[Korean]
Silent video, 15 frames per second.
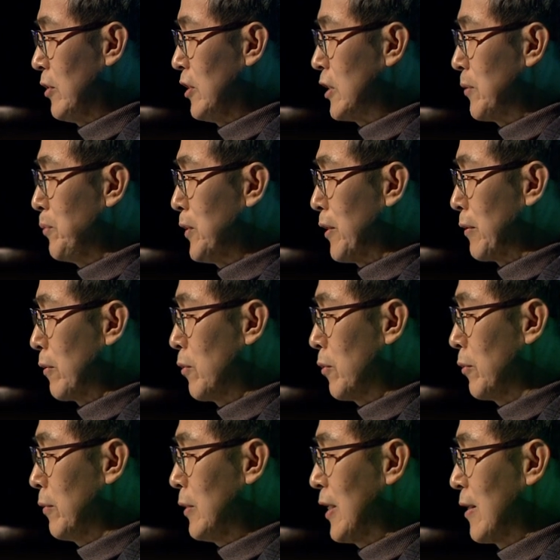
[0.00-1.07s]
20년
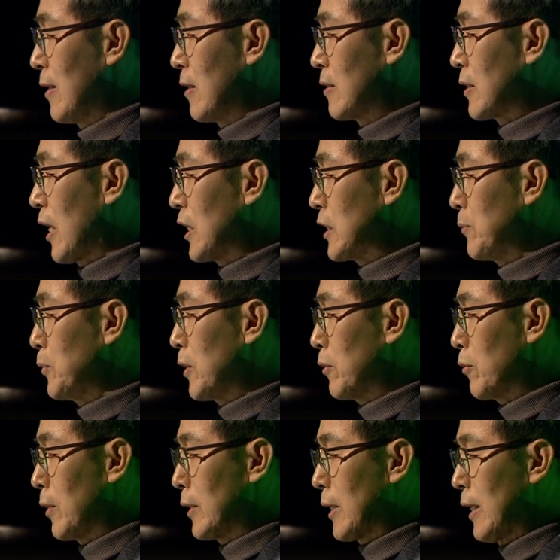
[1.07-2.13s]
혹은
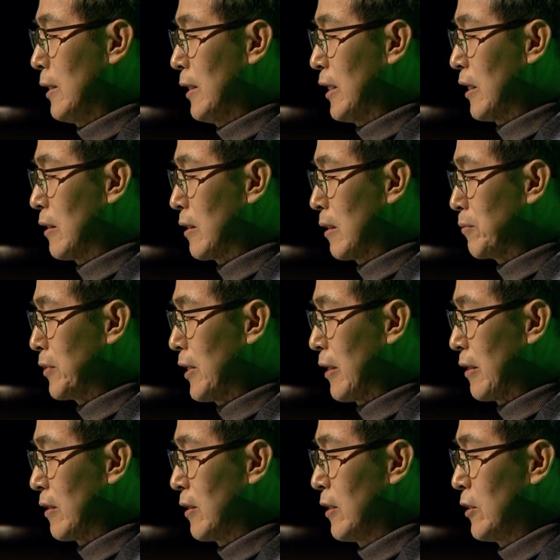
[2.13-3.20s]
40년 동안 할 일이기
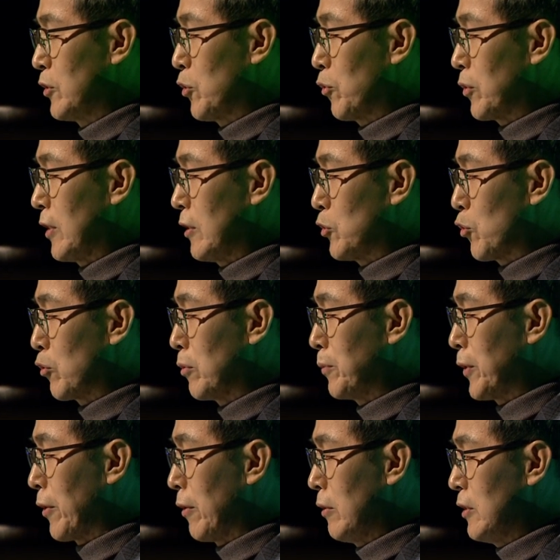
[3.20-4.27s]
때문에 초기에
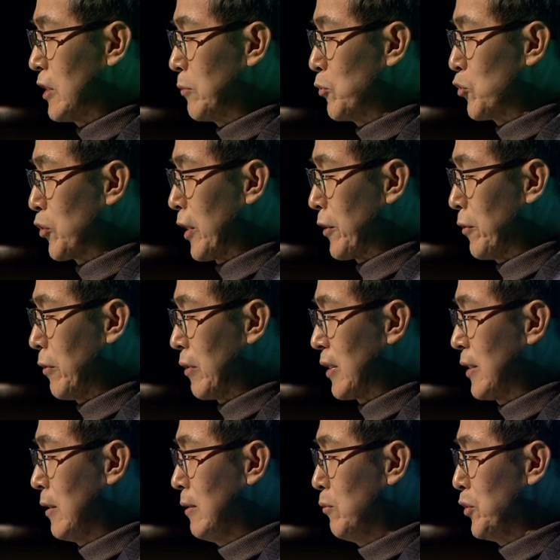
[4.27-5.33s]
조금 덜 집중해도
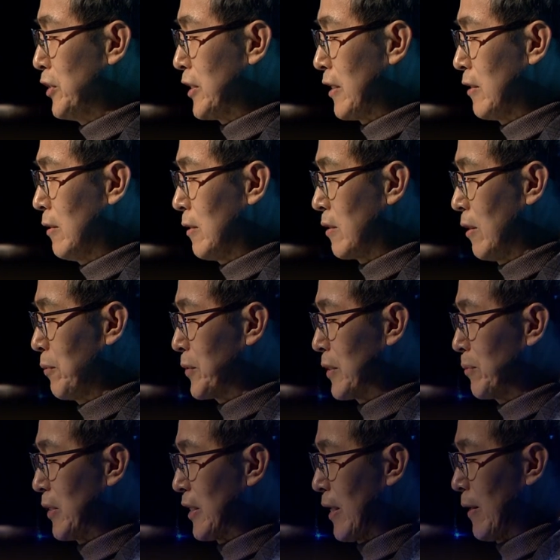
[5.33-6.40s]
큰 문제는
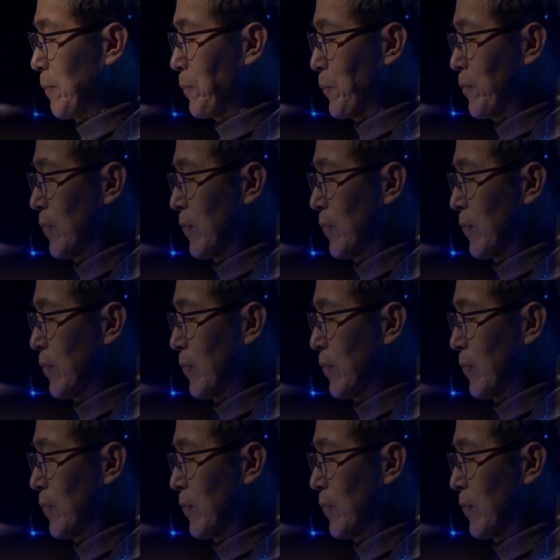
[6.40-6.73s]
없습니다.